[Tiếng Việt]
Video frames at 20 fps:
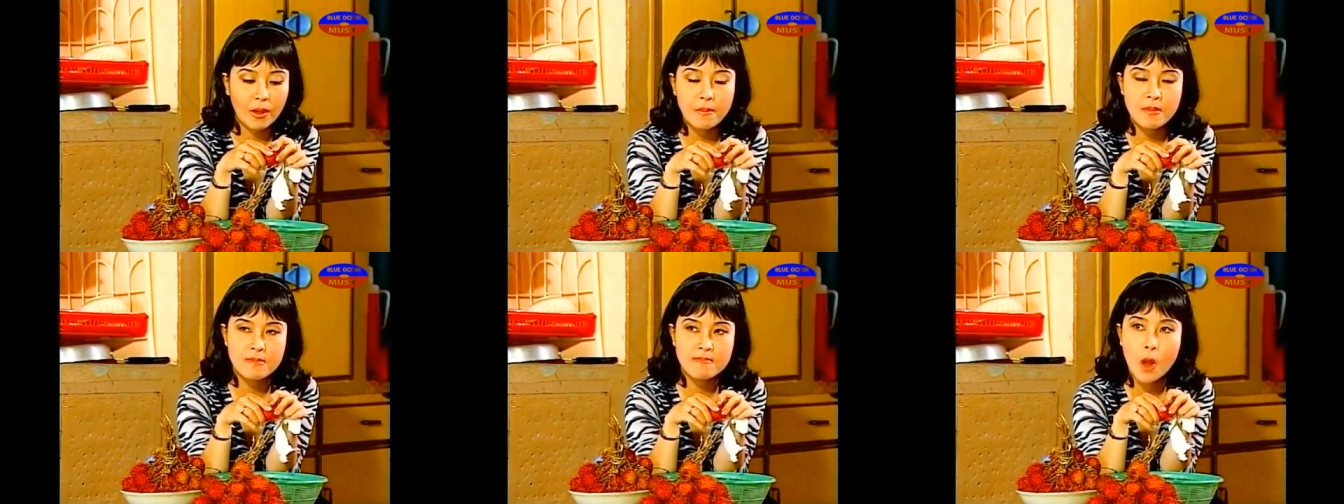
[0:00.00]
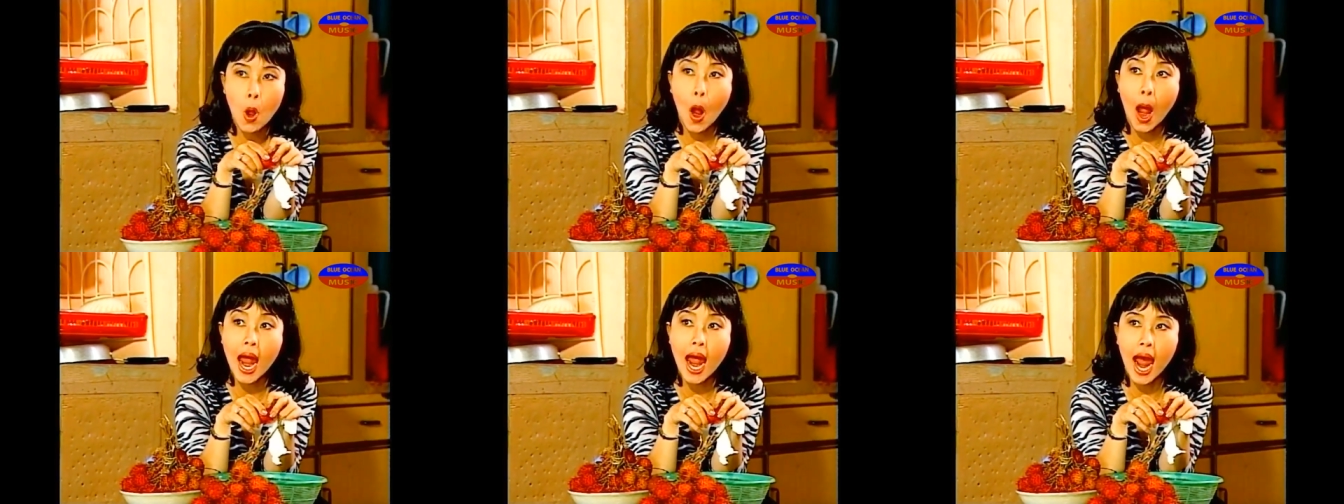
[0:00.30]

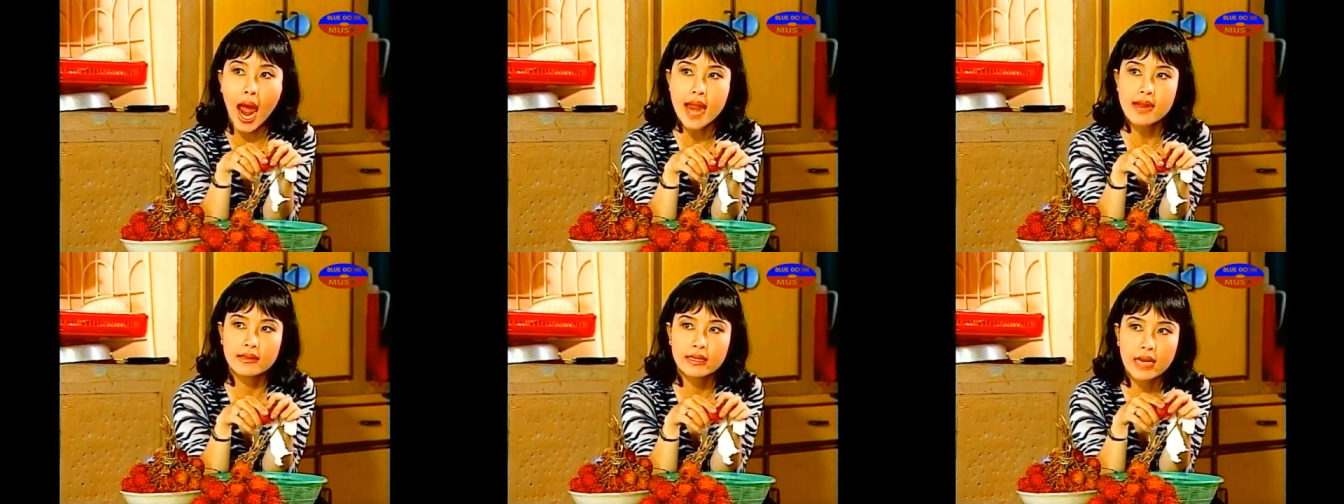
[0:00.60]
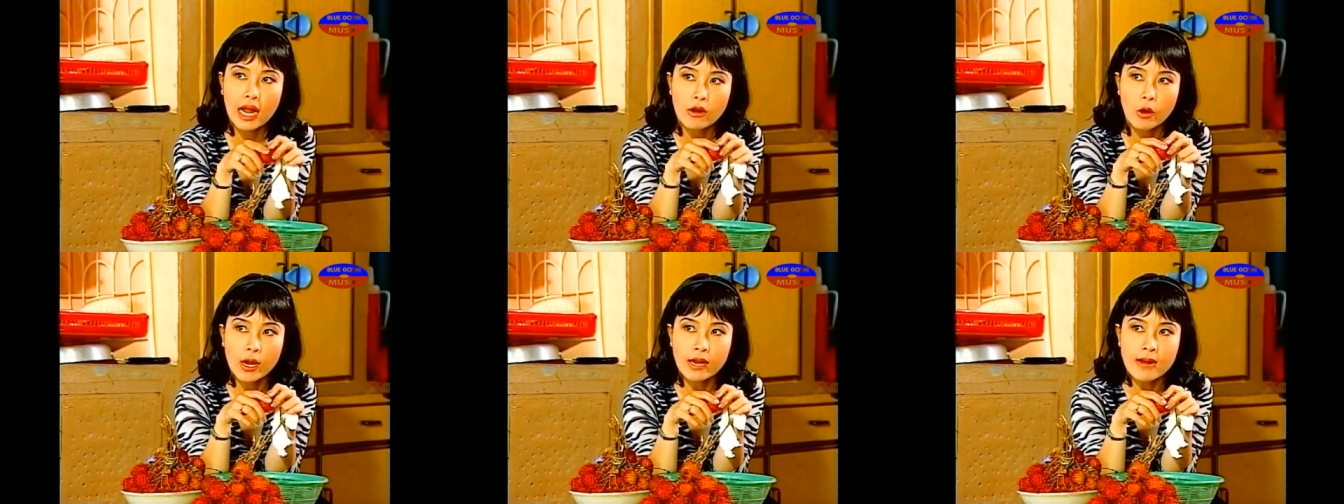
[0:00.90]
Bỏ được
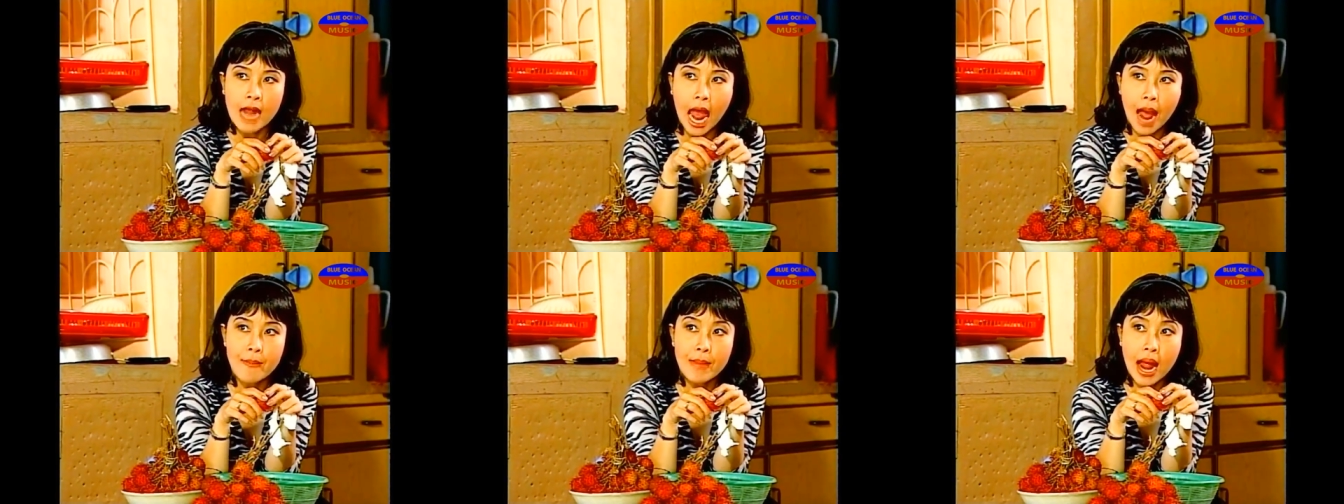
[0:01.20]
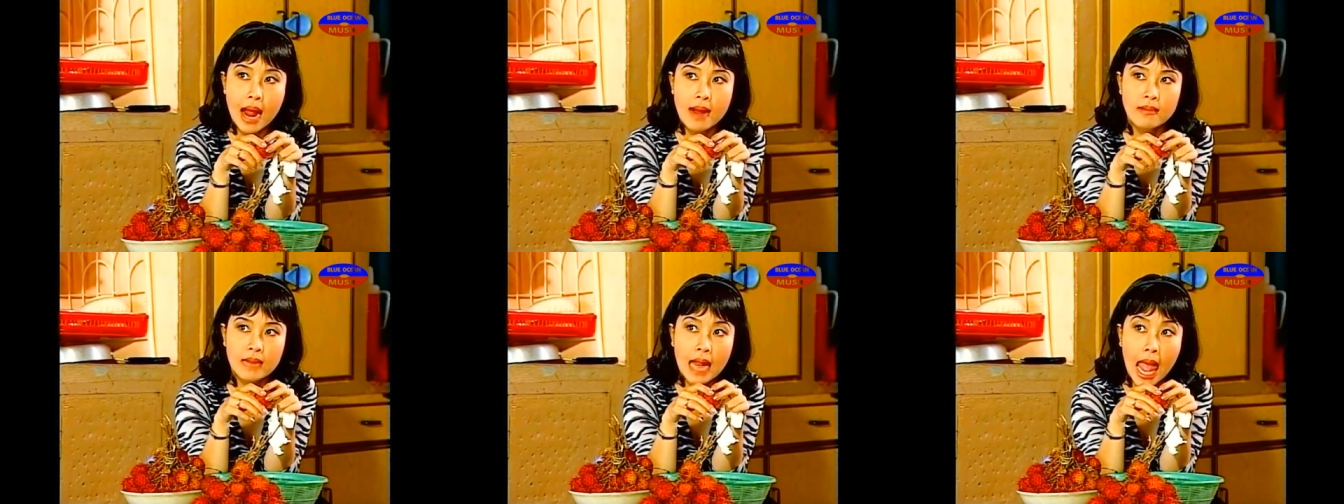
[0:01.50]
cái thói ham
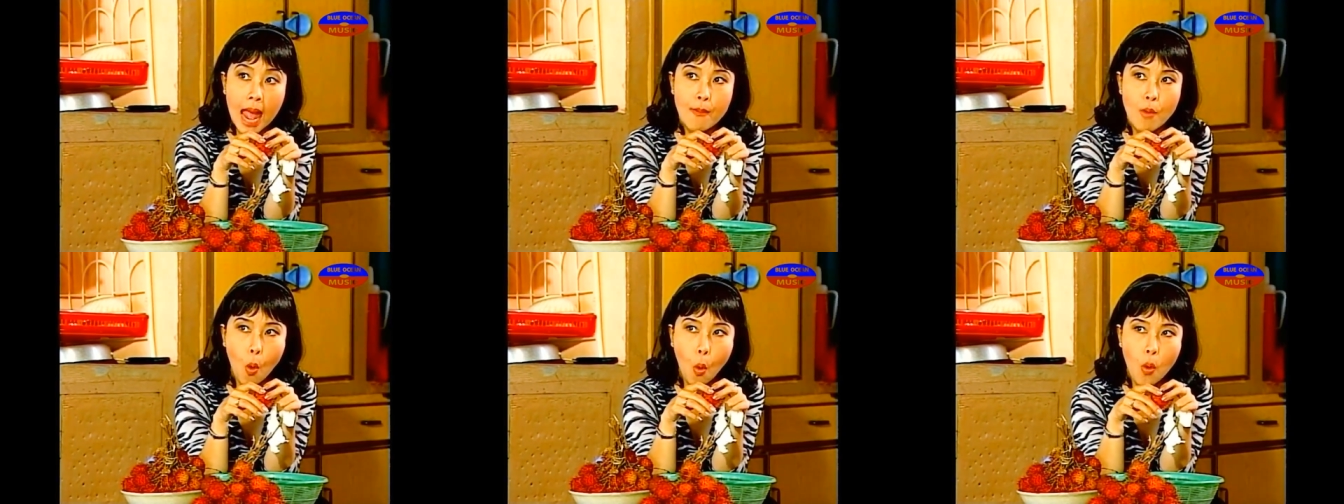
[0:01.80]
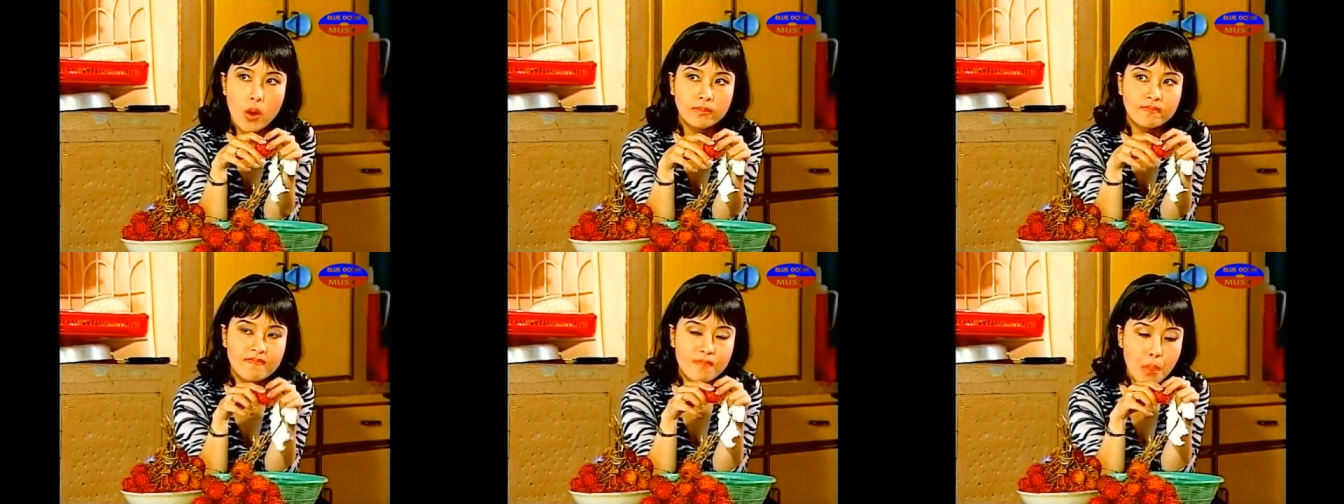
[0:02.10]
ăn ham
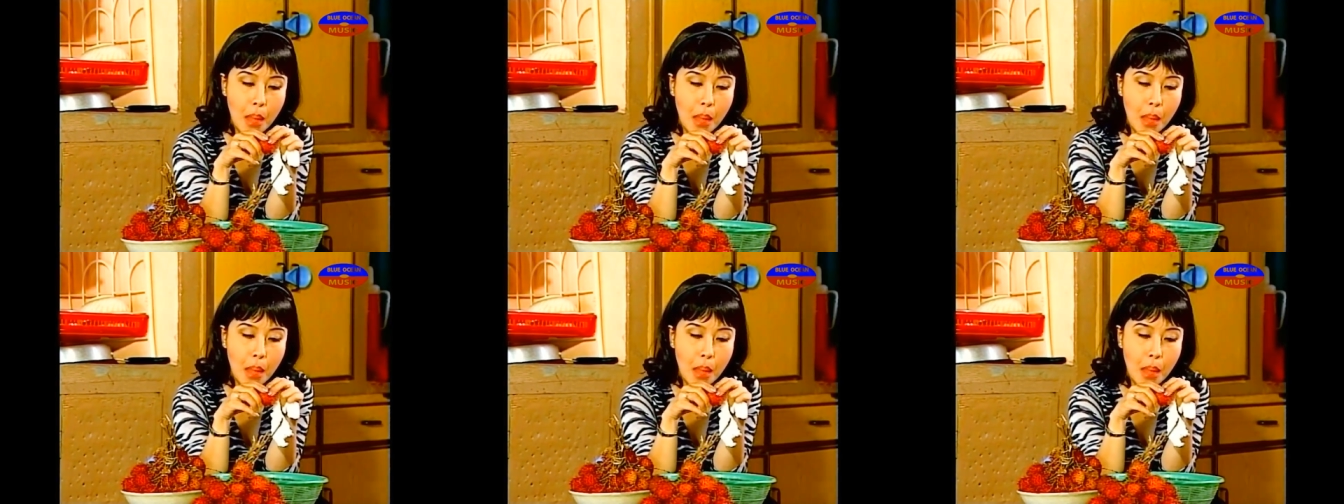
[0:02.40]
uống